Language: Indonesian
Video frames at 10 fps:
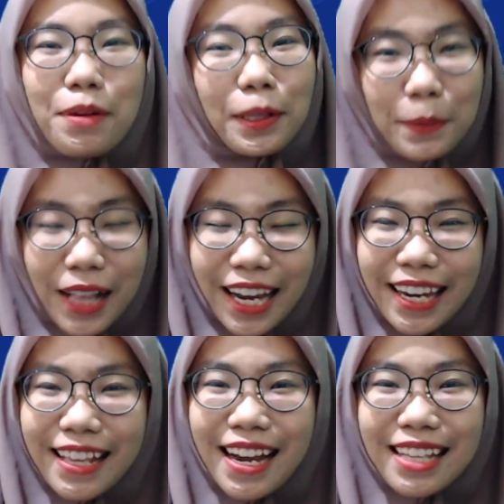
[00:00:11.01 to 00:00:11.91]
Bertemu
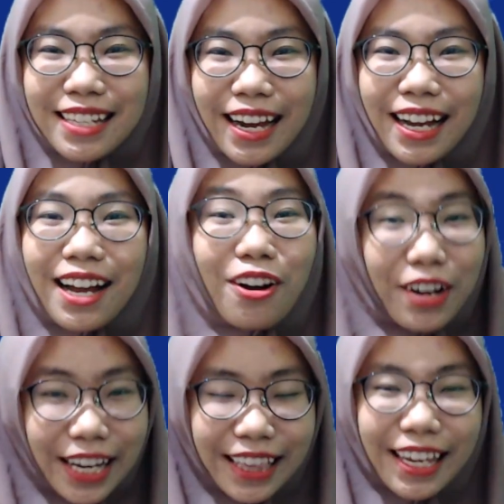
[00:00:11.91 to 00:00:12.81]
lagi dengan saya Kak
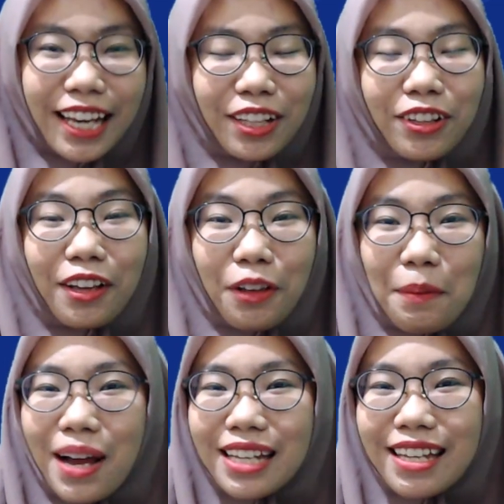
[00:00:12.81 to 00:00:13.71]
Korin, yaitu Tantor
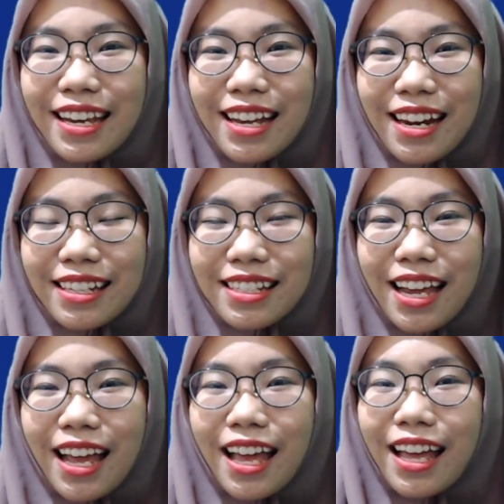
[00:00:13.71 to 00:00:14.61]
Bahasa Inggris.
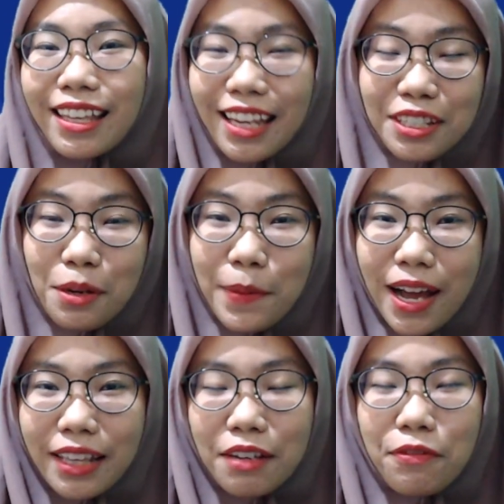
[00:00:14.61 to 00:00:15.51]
Nah
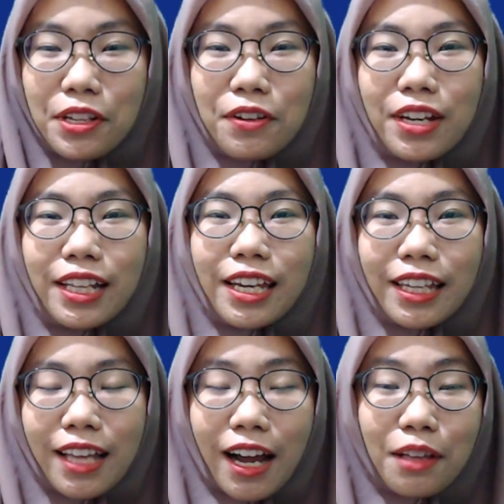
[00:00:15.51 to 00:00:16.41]
Sobat, di video ini
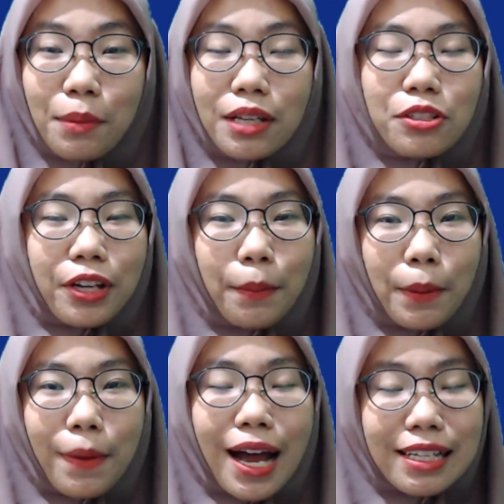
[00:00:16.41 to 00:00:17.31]
kita akan melanjutkan
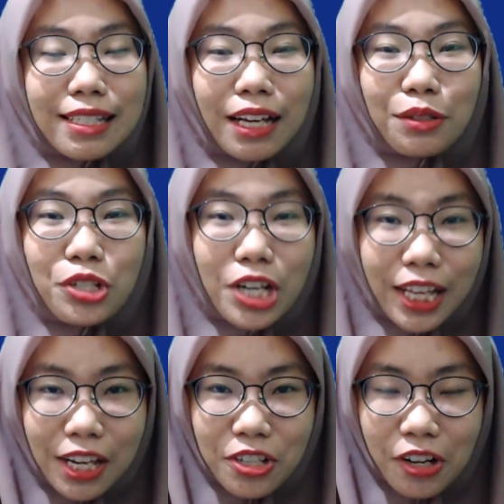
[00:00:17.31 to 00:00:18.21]
pembahasan ujian
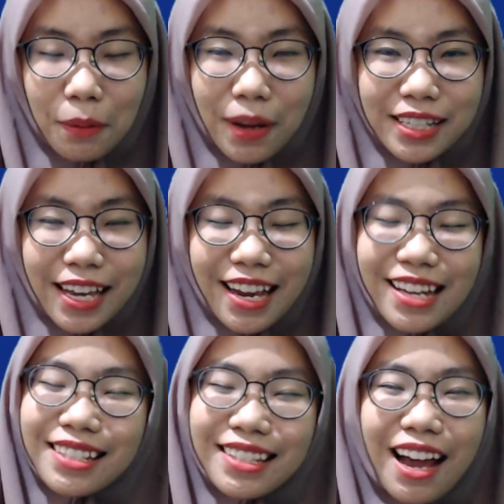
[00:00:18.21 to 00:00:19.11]
nasional Bahasa
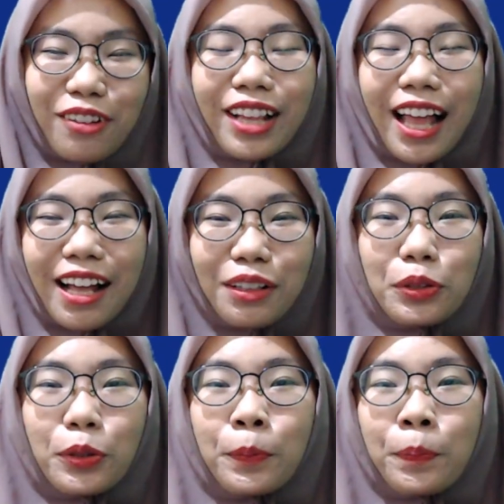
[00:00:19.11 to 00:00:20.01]
Inggris tahun
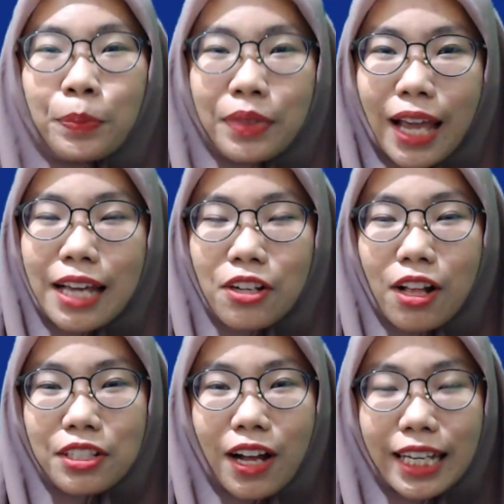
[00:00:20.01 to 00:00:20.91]
lalu. Nah,
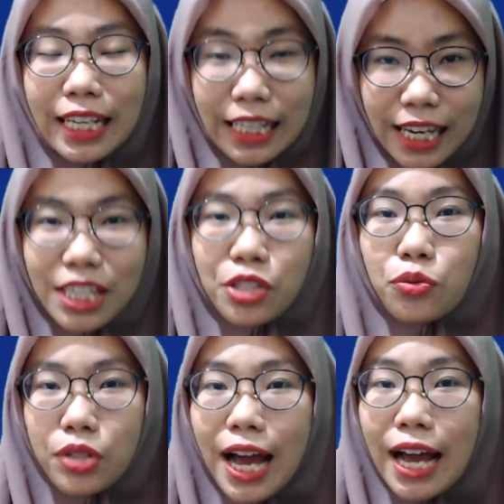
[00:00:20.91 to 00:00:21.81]
soal-soal ini
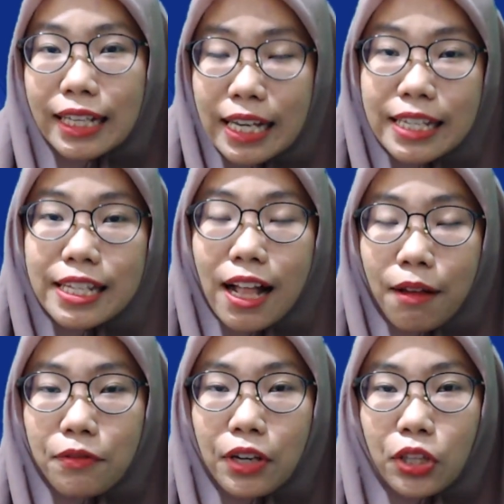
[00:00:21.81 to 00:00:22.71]
sudah ada di
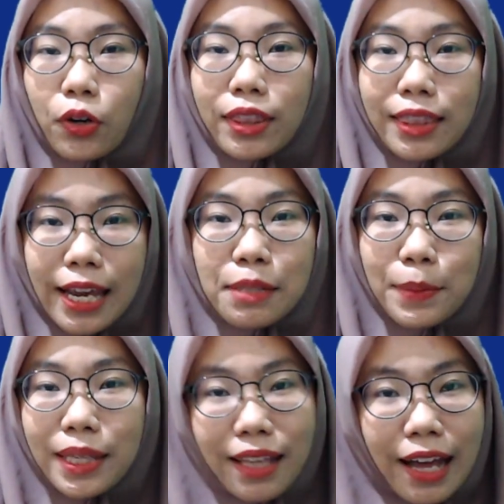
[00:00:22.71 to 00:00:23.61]
dalam fitur tes
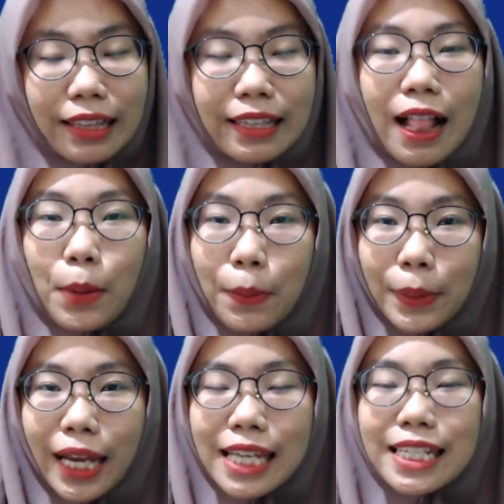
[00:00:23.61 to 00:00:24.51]
pintar dalam
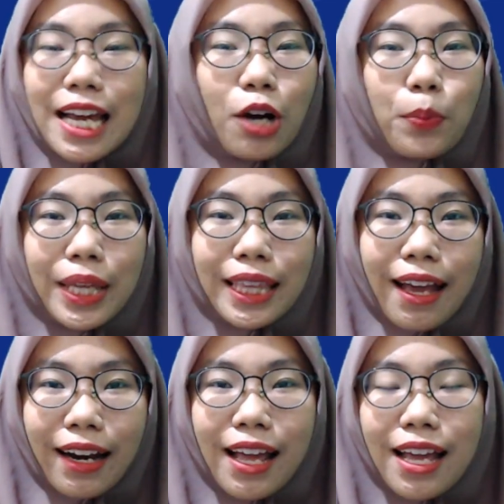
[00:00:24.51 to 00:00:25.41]
aplikasi Aku
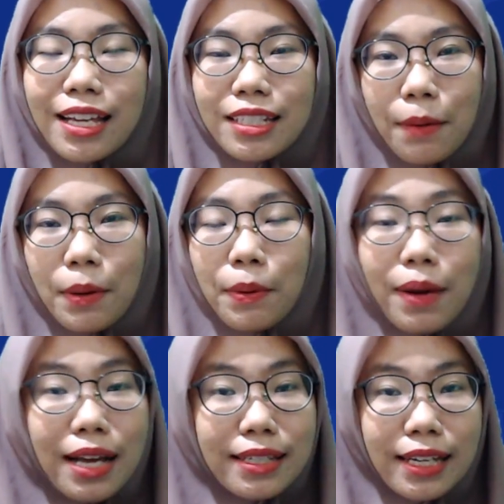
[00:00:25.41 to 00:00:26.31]
Pintar. Selama
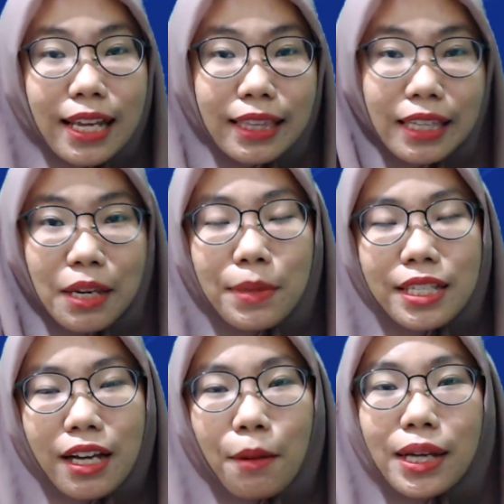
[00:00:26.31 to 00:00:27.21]
pembahasan nanti,
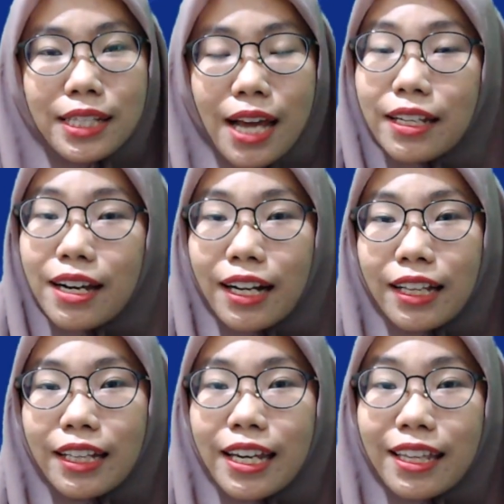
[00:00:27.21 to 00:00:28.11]
misalkan masih ada yang
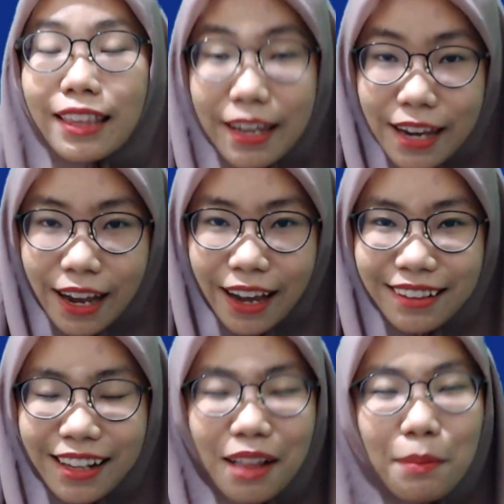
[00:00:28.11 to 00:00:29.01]
kalian ingin tanyakan,
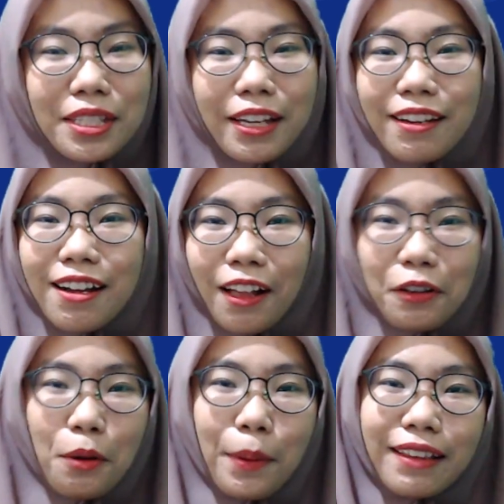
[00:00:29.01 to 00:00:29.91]
kalian bisa tinggalkan
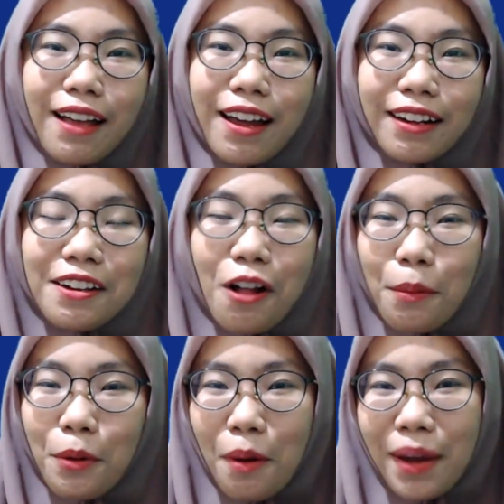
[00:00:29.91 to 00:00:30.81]
komentar di
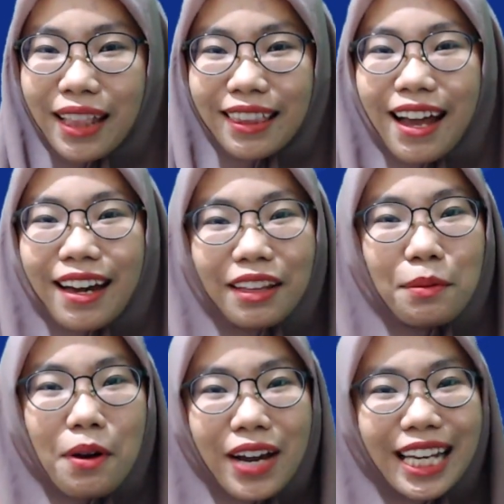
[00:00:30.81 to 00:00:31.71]
kolom komentar di
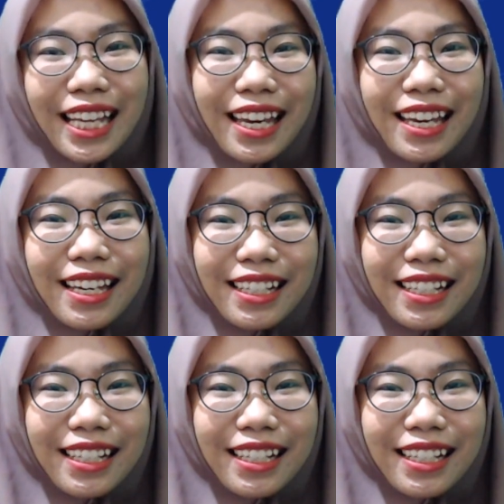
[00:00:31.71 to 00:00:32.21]
bawah ini.